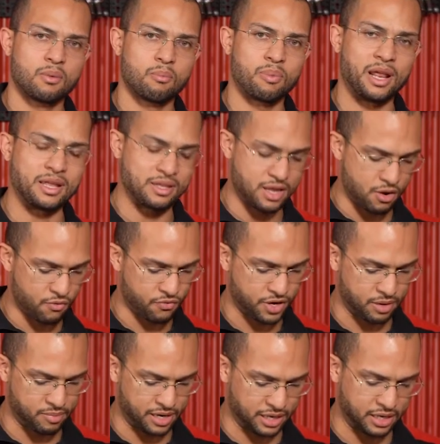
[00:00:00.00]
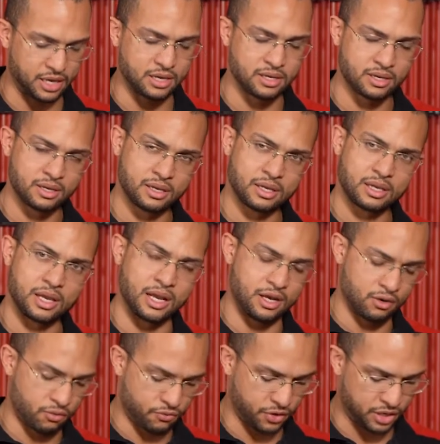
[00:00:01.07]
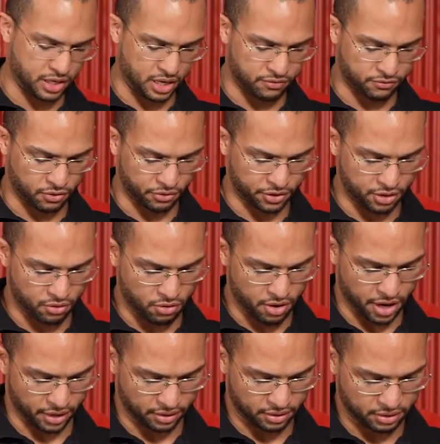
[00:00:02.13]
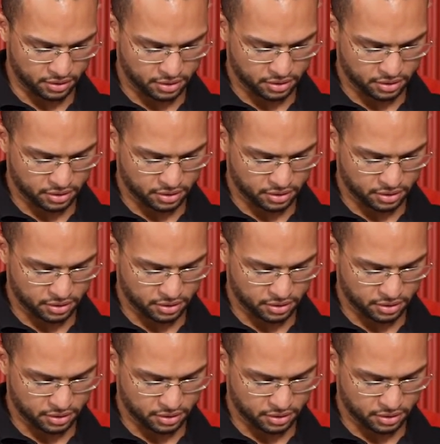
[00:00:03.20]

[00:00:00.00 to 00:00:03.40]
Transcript: prender o virabrequim, ele não fique com a folga incorreta.